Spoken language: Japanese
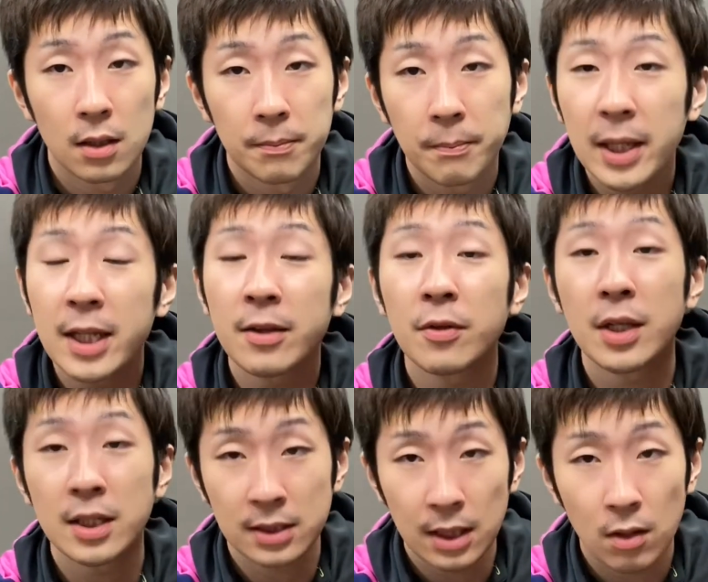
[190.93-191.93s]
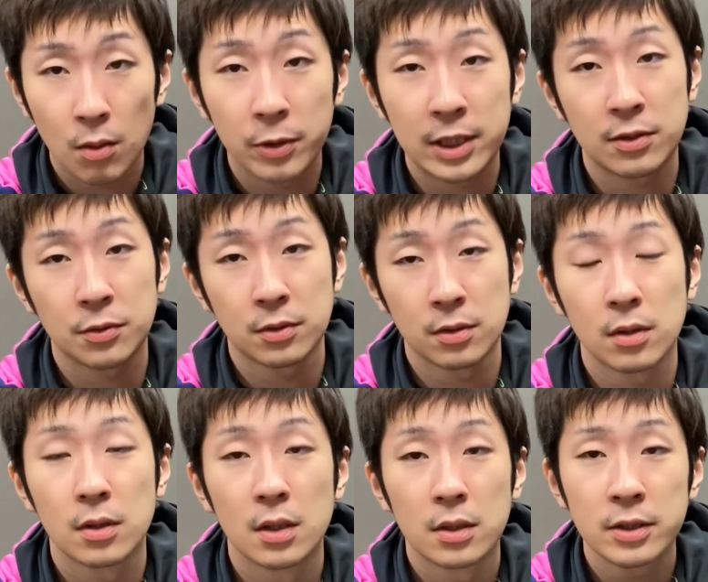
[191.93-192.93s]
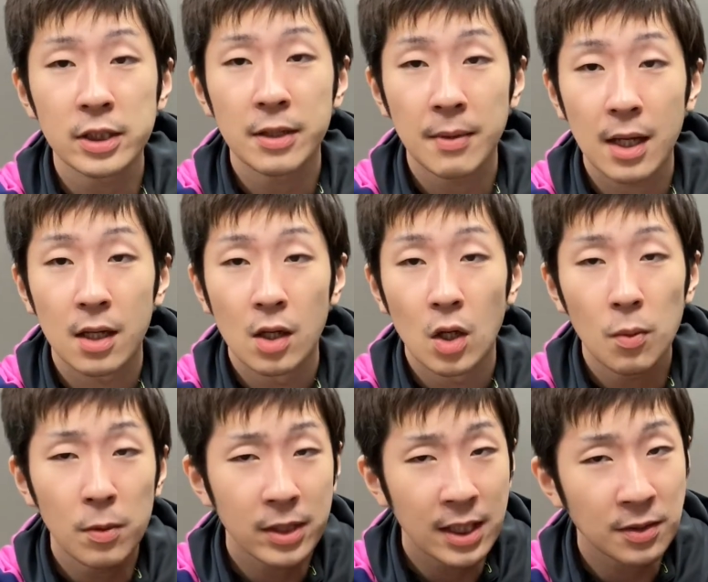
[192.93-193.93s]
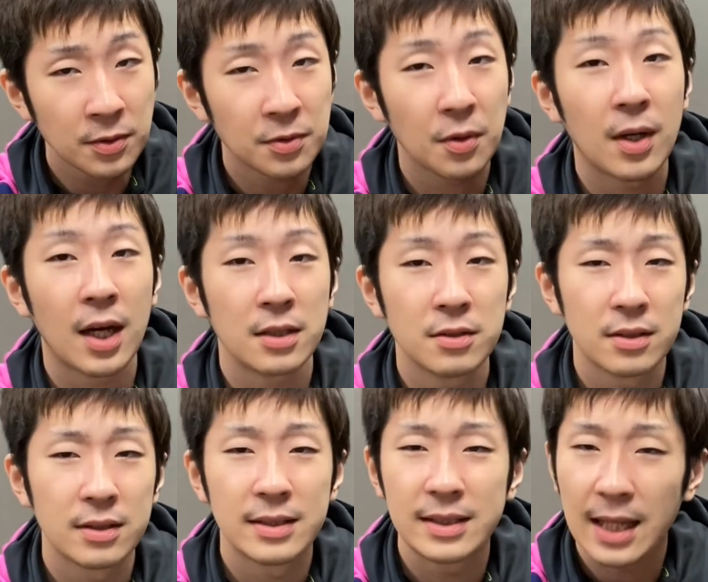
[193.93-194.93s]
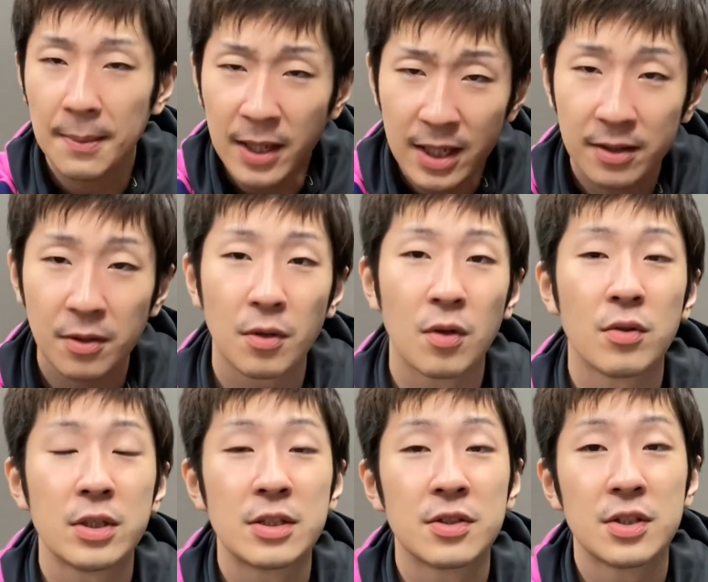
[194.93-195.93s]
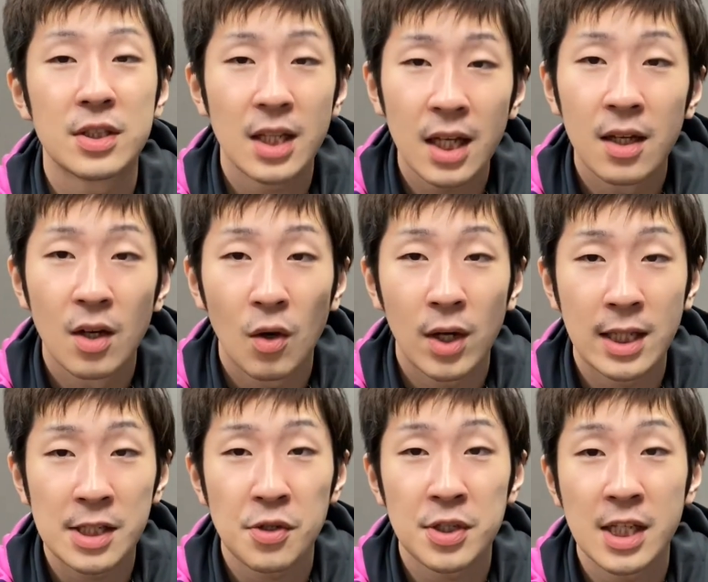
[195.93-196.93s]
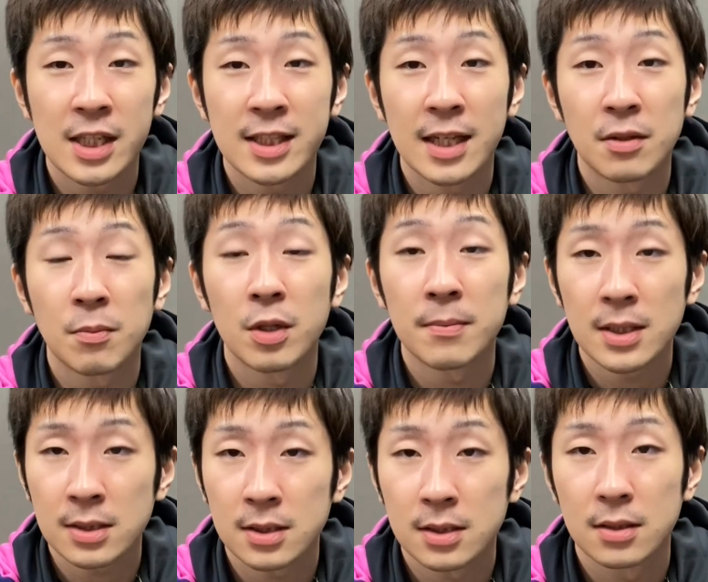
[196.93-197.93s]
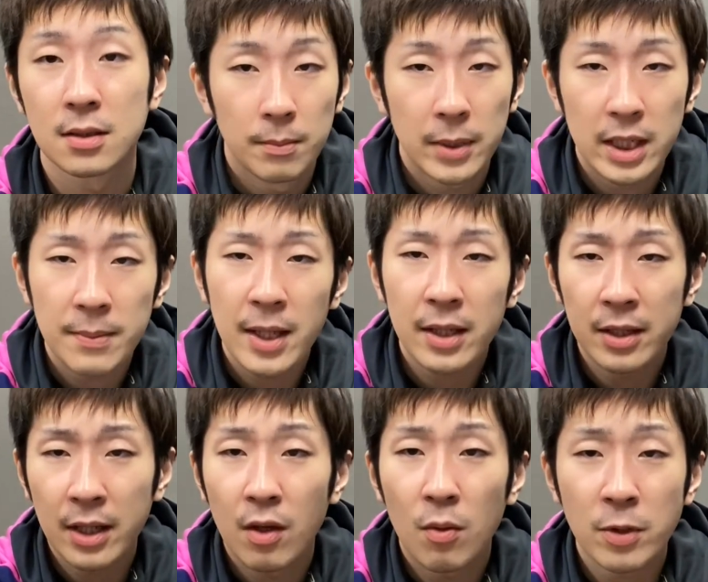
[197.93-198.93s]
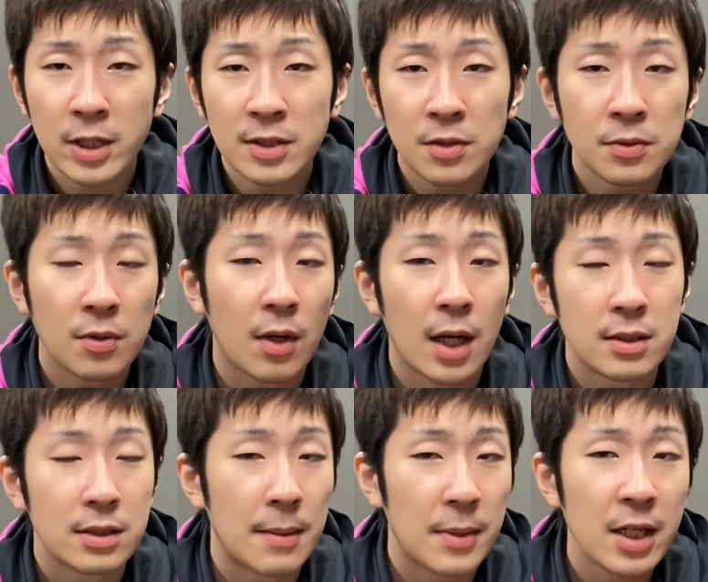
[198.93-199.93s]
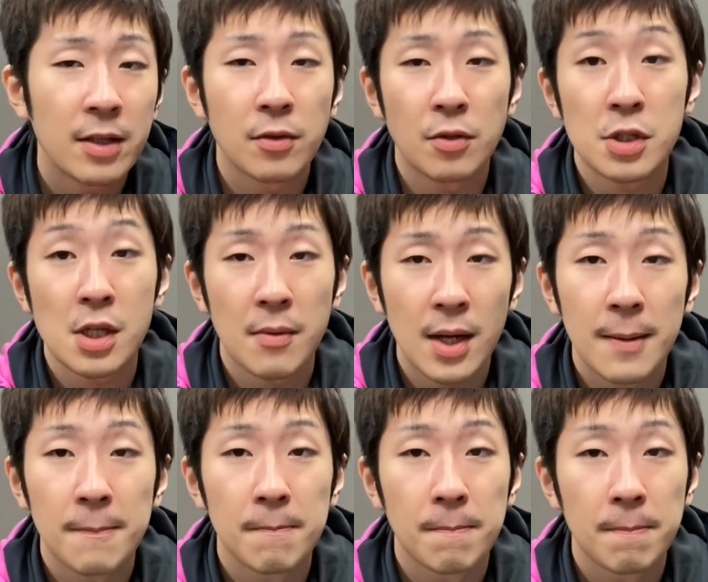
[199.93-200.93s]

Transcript: メリットですね表ソフト次は表ソフトを貼るデメリットの方についてお話をしていきたいと思いますまあ、裏面に表ソフトを貼るデメリットとしては